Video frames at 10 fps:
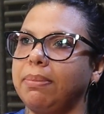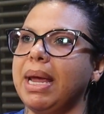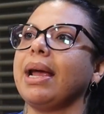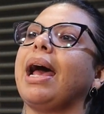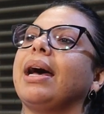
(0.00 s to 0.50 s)
da
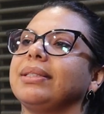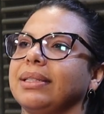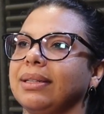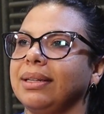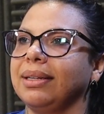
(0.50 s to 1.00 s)
minha
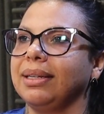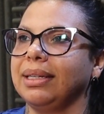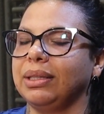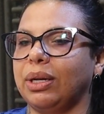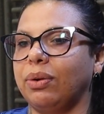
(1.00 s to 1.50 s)
casa.
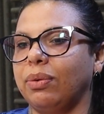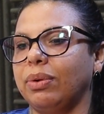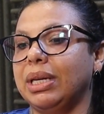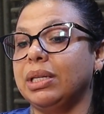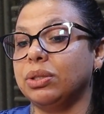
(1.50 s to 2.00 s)

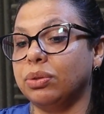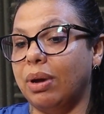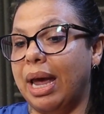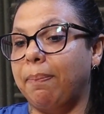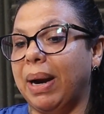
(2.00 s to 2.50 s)
Então,
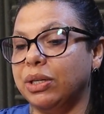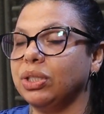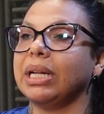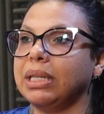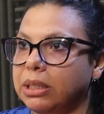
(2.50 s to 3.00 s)
isso é
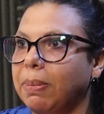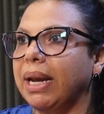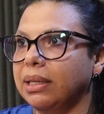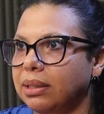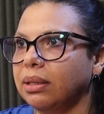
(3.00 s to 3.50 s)
parte da
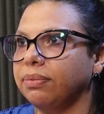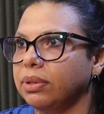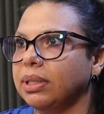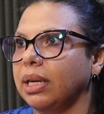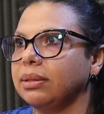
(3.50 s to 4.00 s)
transparência que
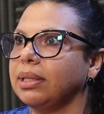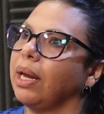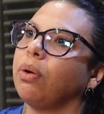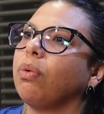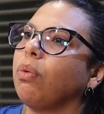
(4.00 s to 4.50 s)
vocês
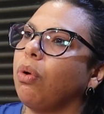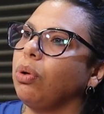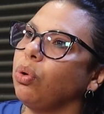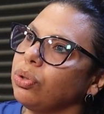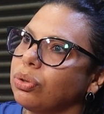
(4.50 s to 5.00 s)
têm
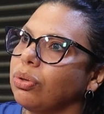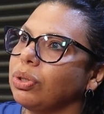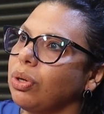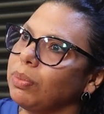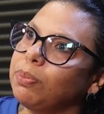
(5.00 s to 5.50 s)
conosco,
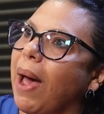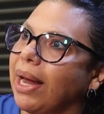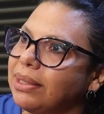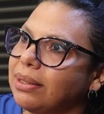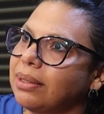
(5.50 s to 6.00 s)
que somos
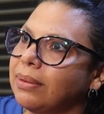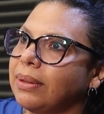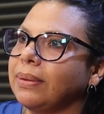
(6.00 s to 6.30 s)
pais.